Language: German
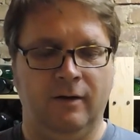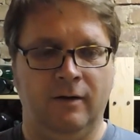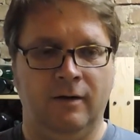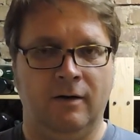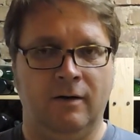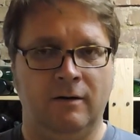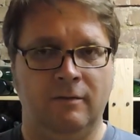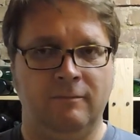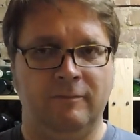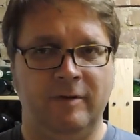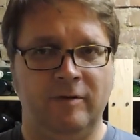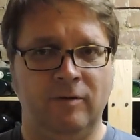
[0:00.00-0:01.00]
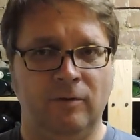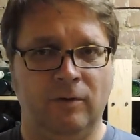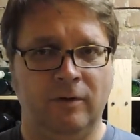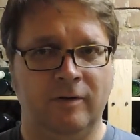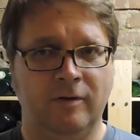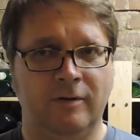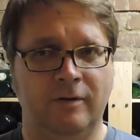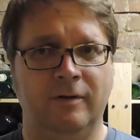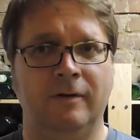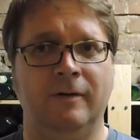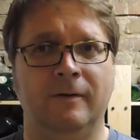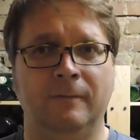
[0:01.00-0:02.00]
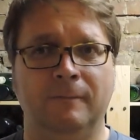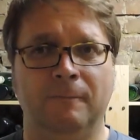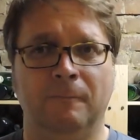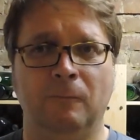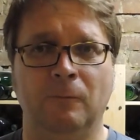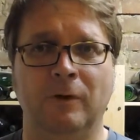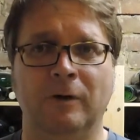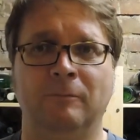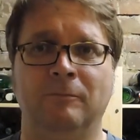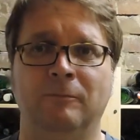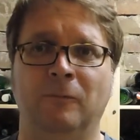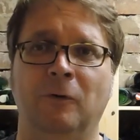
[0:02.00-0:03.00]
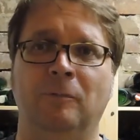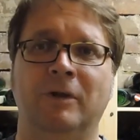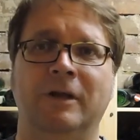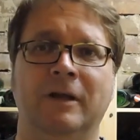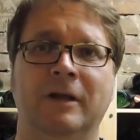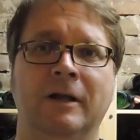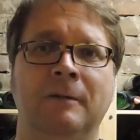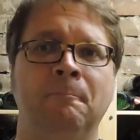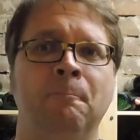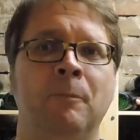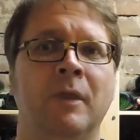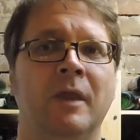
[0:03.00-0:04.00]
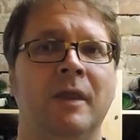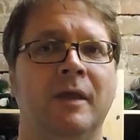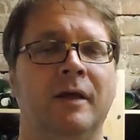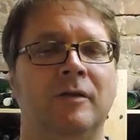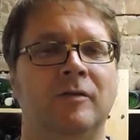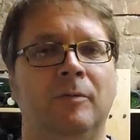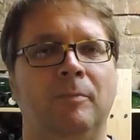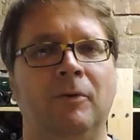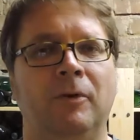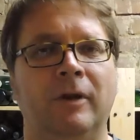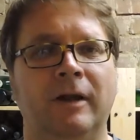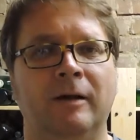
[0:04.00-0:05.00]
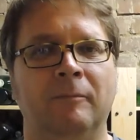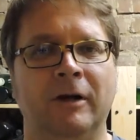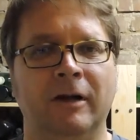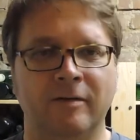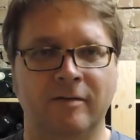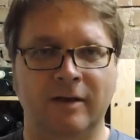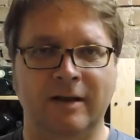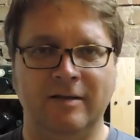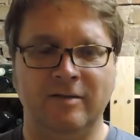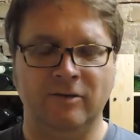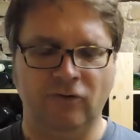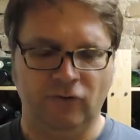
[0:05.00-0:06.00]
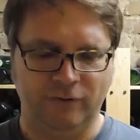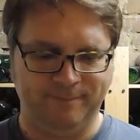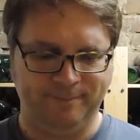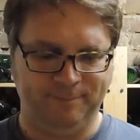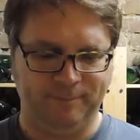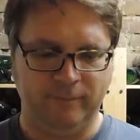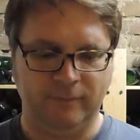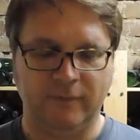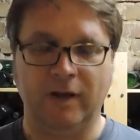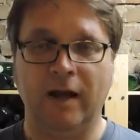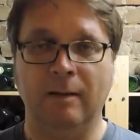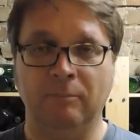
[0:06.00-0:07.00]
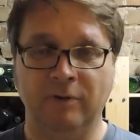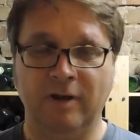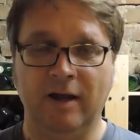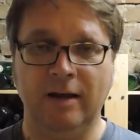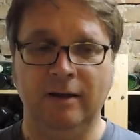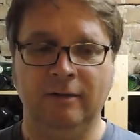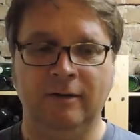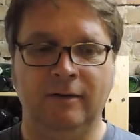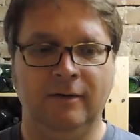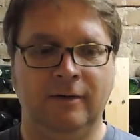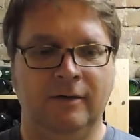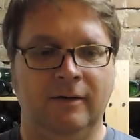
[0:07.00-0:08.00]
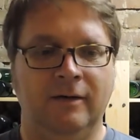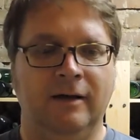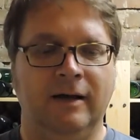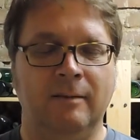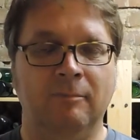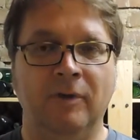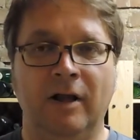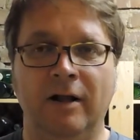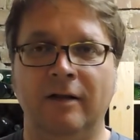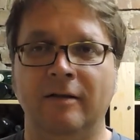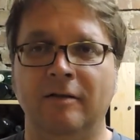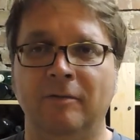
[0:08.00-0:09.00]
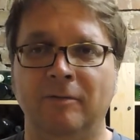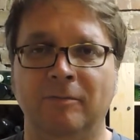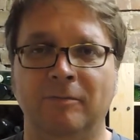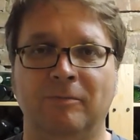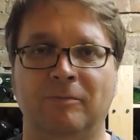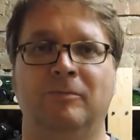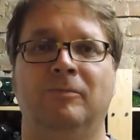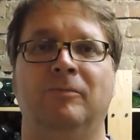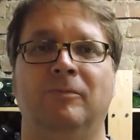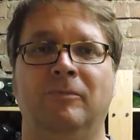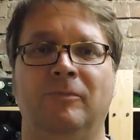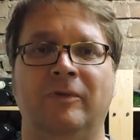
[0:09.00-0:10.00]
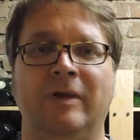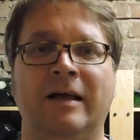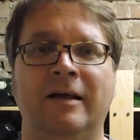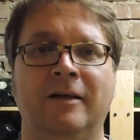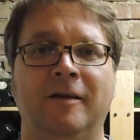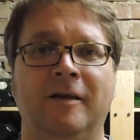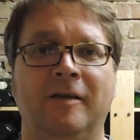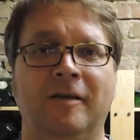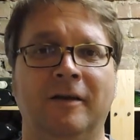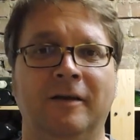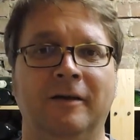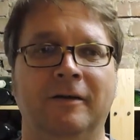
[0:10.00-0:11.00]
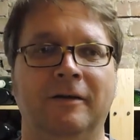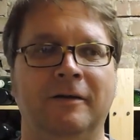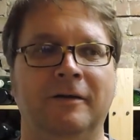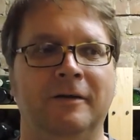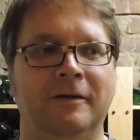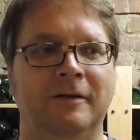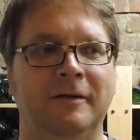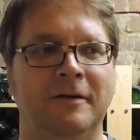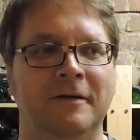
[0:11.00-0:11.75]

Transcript: Äh, wir sind heute, oder heute bin ich ja allein. Also ich bin heute eher mal ganz klassisch. Kamptal. Kamptal sagt äh,